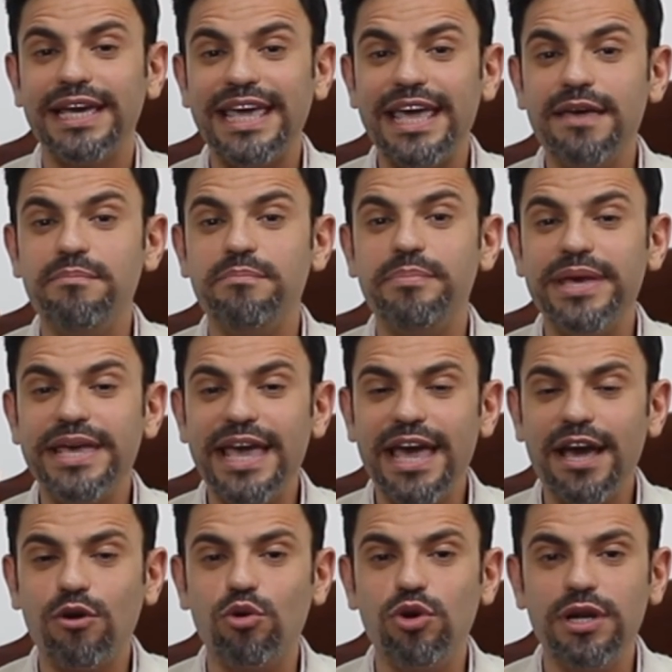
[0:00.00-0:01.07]
كان
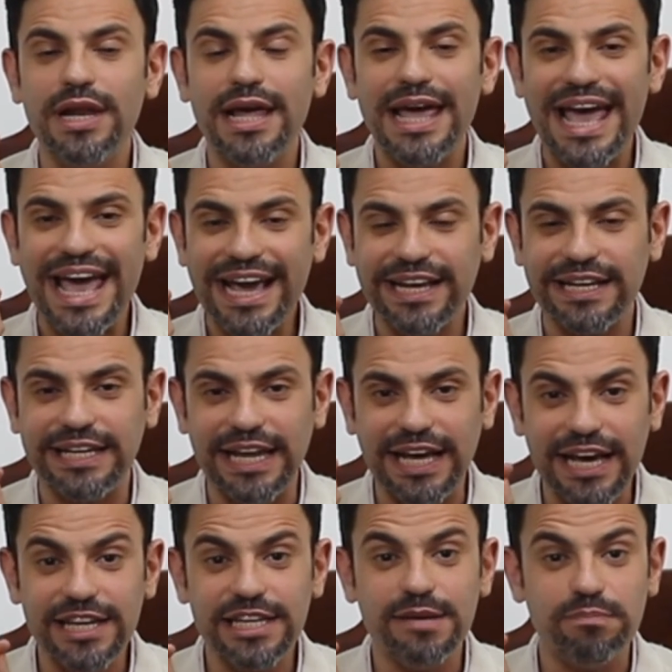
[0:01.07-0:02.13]
بياكل اكل
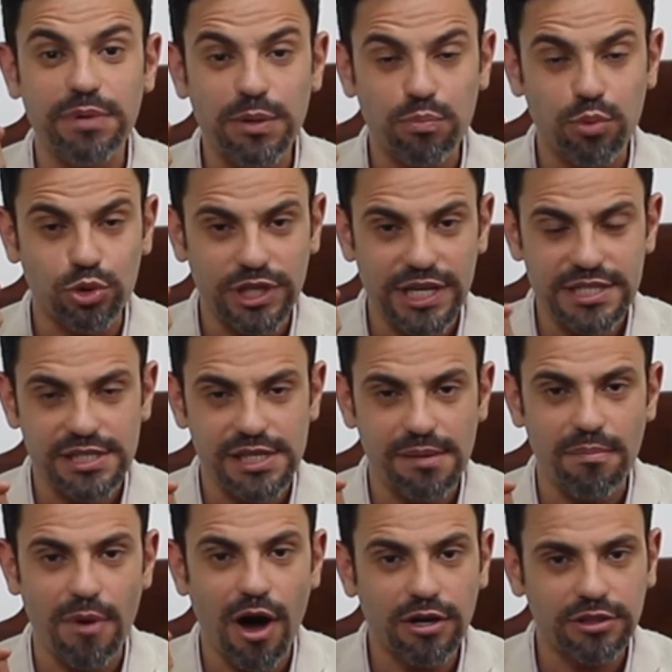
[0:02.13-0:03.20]
غني
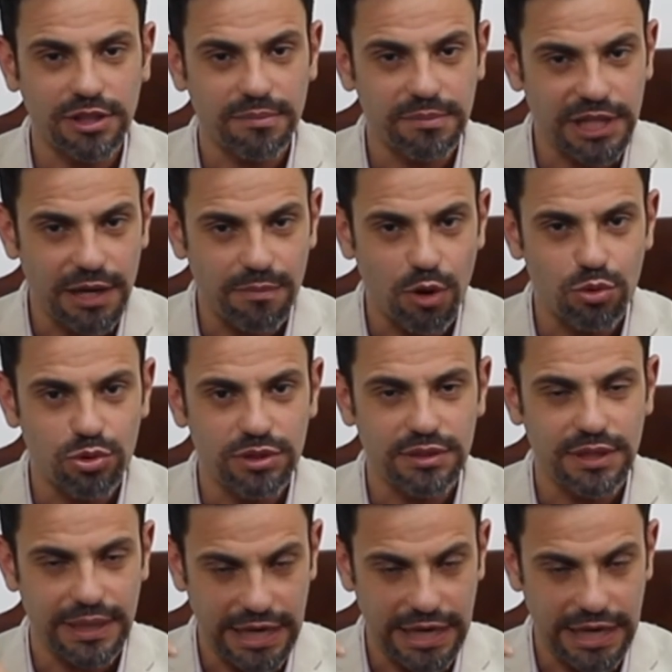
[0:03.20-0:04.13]
بالبوتاسيوم اكتر من اللي موجود